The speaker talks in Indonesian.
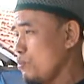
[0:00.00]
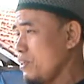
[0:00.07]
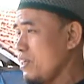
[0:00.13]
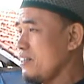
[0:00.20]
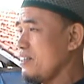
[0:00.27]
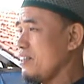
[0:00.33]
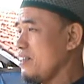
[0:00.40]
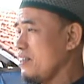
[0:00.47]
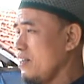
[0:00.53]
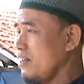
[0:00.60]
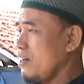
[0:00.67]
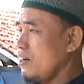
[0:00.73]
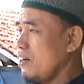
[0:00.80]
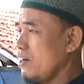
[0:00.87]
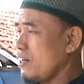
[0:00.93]
menjadi
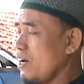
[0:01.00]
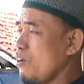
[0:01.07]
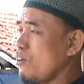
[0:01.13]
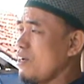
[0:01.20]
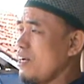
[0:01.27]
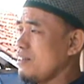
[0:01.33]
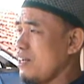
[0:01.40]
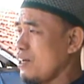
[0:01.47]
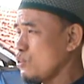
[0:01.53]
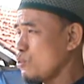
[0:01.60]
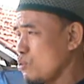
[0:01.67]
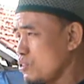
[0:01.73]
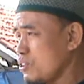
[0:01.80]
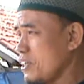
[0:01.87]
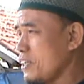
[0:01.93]
orang-orang yang
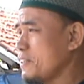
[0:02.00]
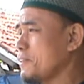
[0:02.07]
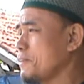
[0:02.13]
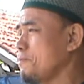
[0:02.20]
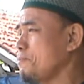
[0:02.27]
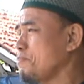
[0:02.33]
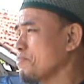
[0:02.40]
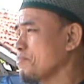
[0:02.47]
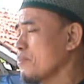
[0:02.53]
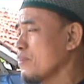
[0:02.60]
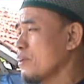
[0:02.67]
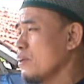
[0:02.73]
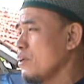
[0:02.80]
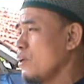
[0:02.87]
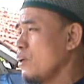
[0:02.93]
sukses.
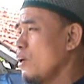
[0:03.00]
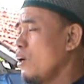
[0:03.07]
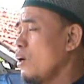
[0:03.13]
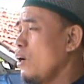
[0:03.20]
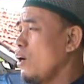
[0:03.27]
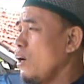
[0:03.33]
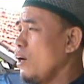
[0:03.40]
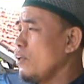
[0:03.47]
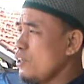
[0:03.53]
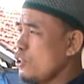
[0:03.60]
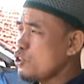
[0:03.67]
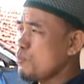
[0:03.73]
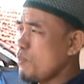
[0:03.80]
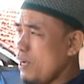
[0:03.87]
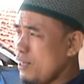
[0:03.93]
Allah
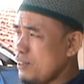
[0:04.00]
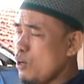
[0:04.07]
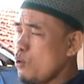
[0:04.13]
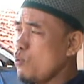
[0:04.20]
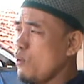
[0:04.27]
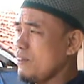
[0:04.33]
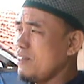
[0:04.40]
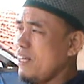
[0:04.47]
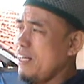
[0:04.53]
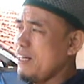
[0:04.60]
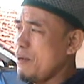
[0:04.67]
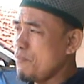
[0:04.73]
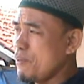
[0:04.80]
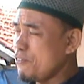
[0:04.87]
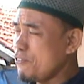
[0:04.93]
Subhanahu wa
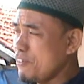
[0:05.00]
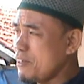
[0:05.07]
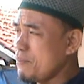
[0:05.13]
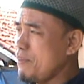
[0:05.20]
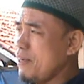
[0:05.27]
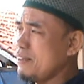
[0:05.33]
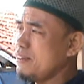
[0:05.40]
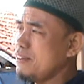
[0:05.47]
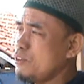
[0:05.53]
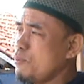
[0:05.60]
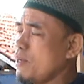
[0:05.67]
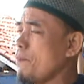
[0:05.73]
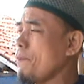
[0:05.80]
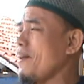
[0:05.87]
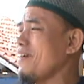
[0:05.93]
taala berfirman
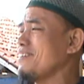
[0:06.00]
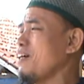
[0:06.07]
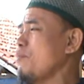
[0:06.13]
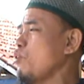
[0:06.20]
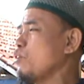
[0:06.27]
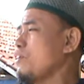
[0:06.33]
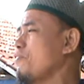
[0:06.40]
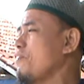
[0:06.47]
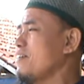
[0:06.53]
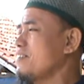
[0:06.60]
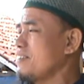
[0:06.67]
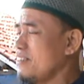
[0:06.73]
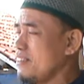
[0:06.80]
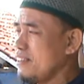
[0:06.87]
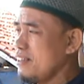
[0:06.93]
sebagai bahasa
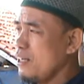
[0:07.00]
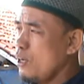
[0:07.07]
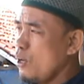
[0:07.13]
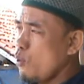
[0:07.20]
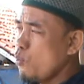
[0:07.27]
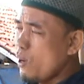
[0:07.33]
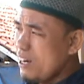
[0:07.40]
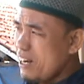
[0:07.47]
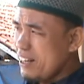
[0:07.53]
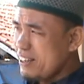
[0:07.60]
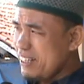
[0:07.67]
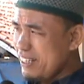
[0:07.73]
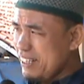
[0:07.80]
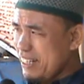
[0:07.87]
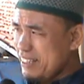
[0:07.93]
motivasi,
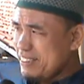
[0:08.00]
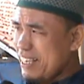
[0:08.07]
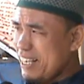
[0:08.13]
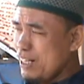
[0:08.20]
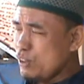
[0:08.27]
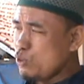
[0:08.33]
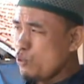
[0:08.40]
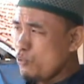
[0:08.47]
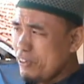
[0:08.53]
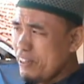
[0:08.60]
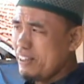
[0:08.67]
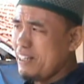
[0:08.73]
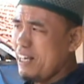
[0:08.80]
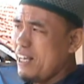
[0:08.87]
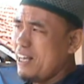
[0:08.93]
"Walladzina jahadu
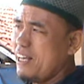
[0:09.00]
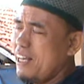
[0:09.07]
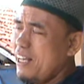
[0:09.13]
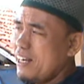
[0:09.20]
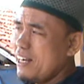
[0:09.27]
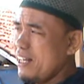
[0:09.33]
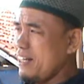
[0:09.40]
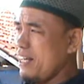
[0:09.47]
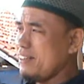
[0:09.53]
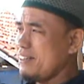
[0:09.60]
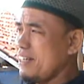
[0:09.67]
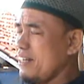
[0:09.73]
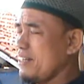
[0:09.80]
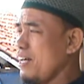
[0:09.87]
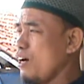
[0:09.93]
fina
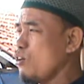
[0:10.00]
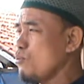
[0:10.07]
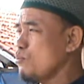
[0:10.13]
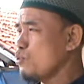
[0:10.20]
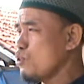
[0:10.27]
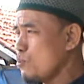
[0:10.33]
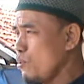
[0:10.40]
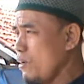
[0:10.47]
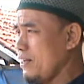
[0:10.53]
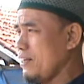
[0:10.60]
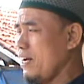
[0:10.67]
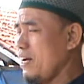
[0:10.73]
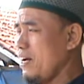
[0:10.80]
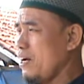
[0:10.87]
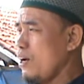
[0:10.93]
lanahdiyannahum
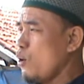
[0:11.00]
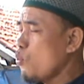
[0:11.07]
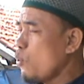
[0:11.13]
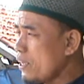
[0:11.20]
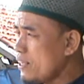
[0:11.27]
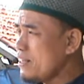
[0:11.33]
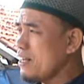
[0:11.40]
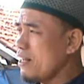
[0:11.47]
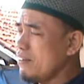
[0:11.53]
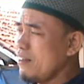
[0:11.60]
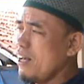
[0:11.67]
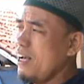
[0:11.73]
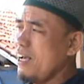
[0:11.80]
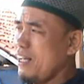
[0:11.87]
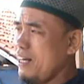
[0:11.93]
subulana wa
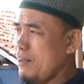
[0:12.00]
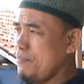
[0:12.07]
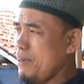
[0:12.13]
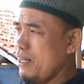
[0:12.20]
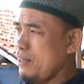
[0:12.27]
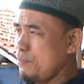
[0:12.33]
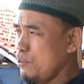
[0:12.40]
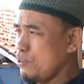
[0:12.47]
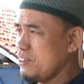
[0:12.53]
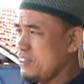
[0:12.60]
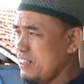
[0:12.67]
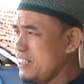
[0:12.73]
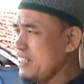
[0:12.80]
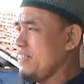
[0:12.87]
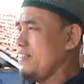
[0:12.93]
innallaha lama'al
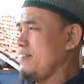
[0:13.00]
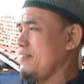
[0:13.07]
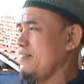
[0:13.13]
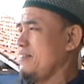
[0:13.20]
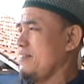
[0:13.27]
muhsinin."